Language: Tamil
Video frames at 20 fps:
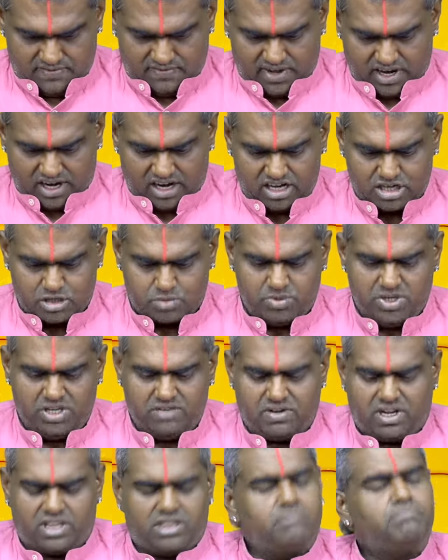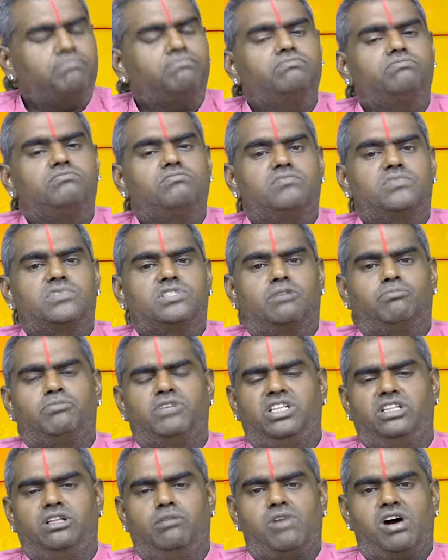வரலட்சுமி விரதம்
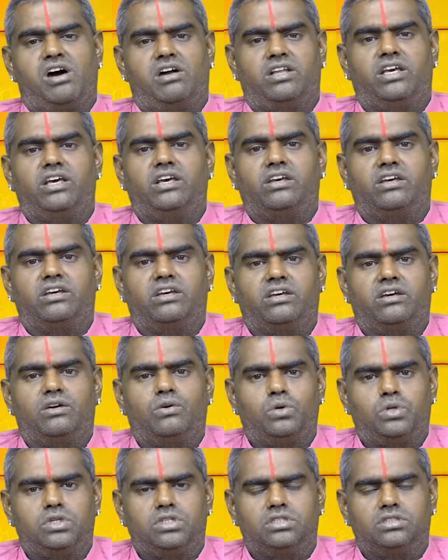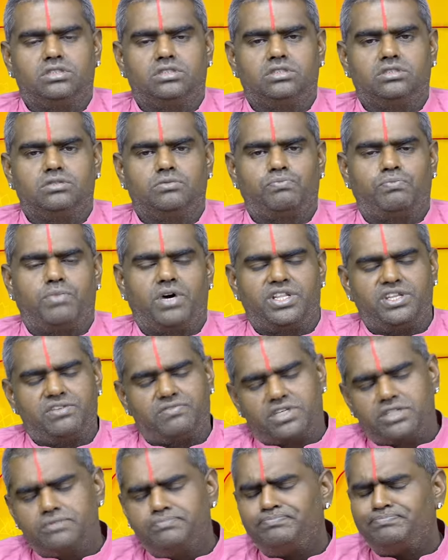சம்பந்தமான ஒரு
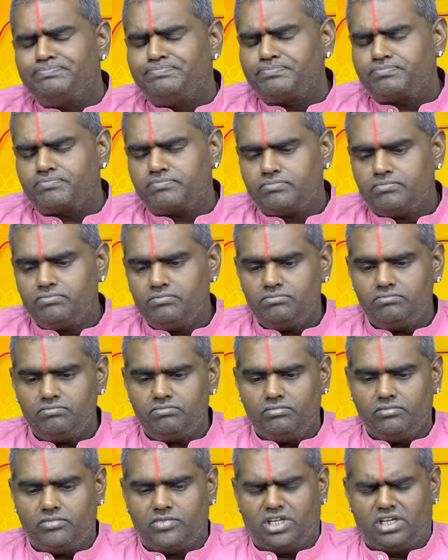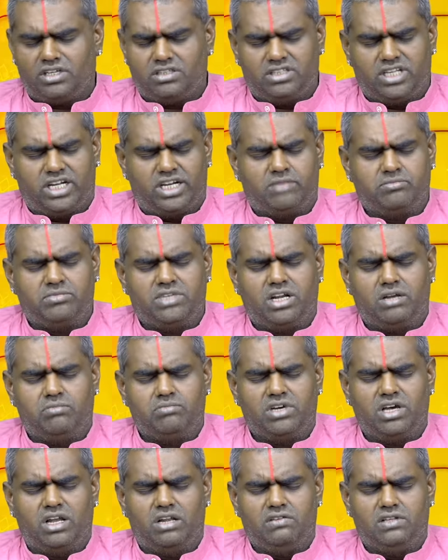பதிவு தனம் தரும்
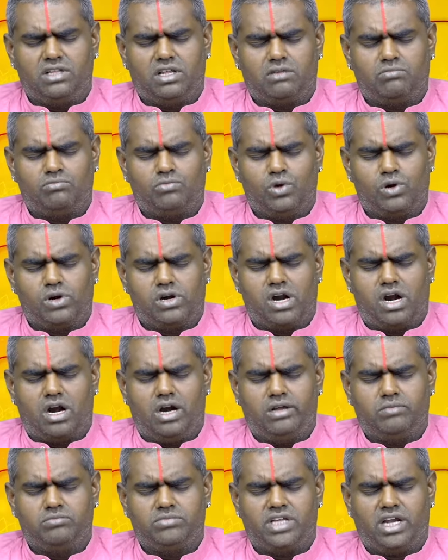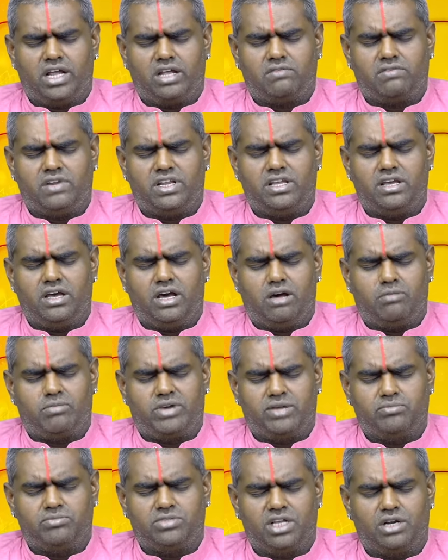கல்வி தரும் ஒரு நாளும் தளர்வரியா
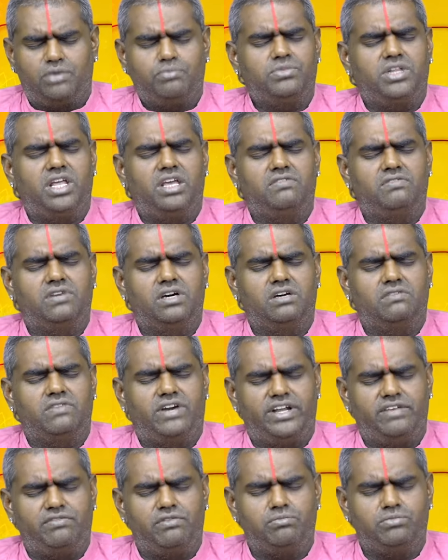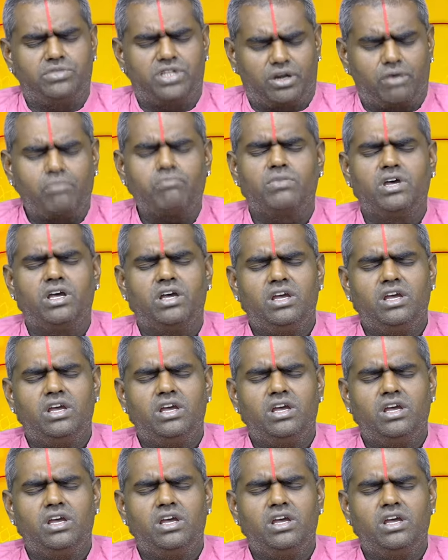மனம் தரும் தெய்வ வடிவம் தரும்